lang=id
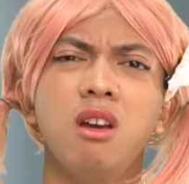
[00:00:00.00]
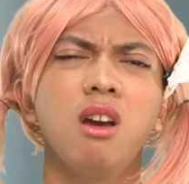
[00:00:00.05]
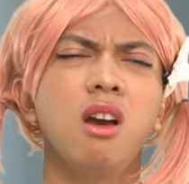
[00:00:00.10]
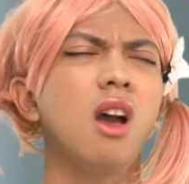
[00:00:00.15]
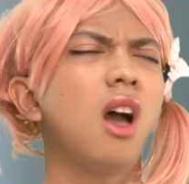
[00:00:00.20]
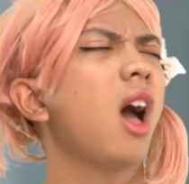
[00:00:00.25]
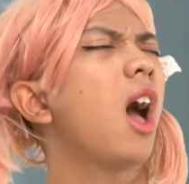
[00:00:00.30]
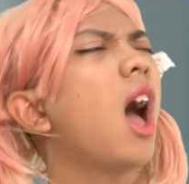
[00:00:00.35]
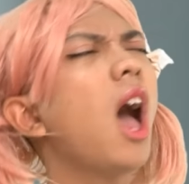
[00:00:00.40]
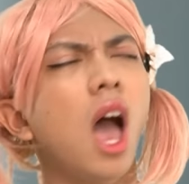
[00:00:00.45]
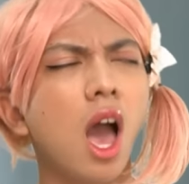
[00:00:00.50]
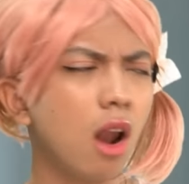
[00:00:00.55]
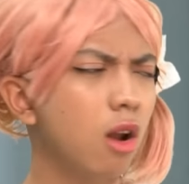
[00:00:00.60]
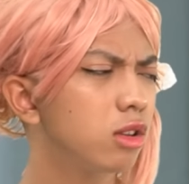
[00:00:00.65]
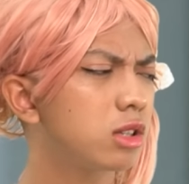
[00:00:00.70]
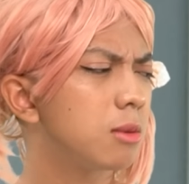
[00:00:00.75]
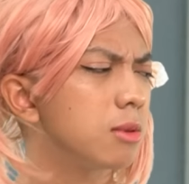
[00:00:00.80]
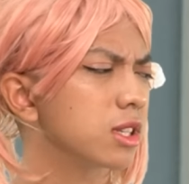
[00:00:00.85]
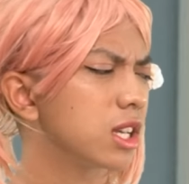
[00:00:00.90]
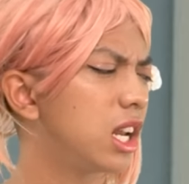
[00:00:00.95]
ah lo
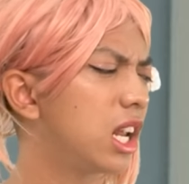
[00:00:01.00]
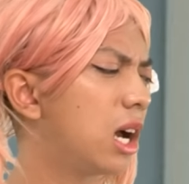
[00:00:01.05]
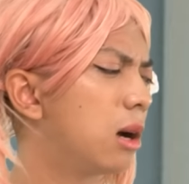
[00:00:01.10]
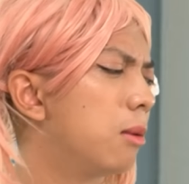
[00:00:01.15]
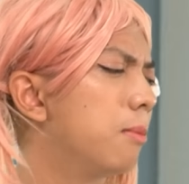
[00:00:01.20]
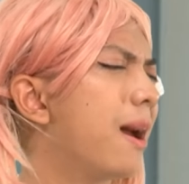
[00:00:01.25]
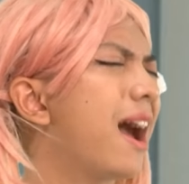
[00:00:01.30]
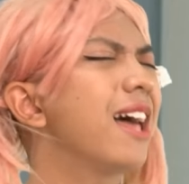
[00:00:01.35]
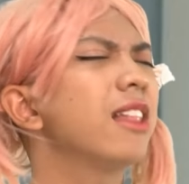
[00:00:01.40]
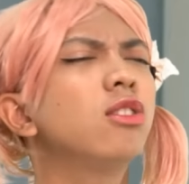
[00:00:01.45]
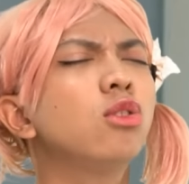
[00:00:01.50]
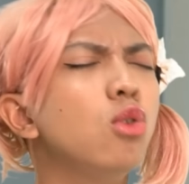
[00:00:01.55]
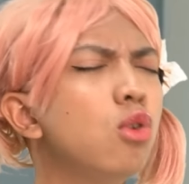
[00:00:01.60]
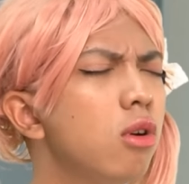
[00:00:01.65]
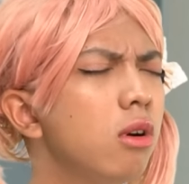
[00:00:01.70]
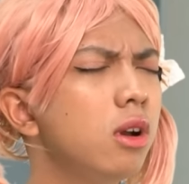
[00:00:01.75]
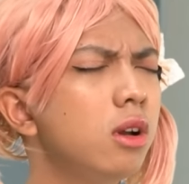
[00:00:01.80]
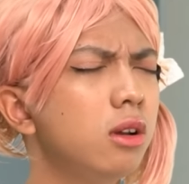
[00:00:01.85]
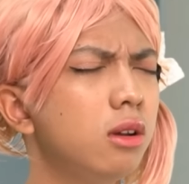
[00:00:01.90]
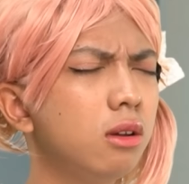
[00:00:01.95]
sama sekali nggak bantu
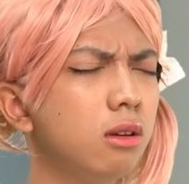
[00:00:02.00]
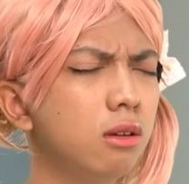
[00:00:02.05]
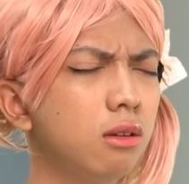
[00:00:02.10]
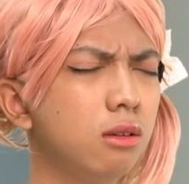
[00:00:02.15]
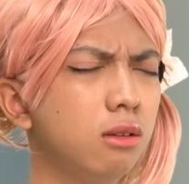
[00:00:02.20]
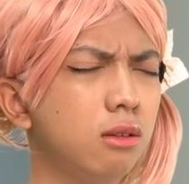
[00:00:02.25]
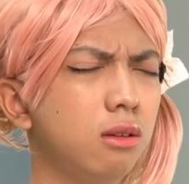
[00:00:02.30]
ah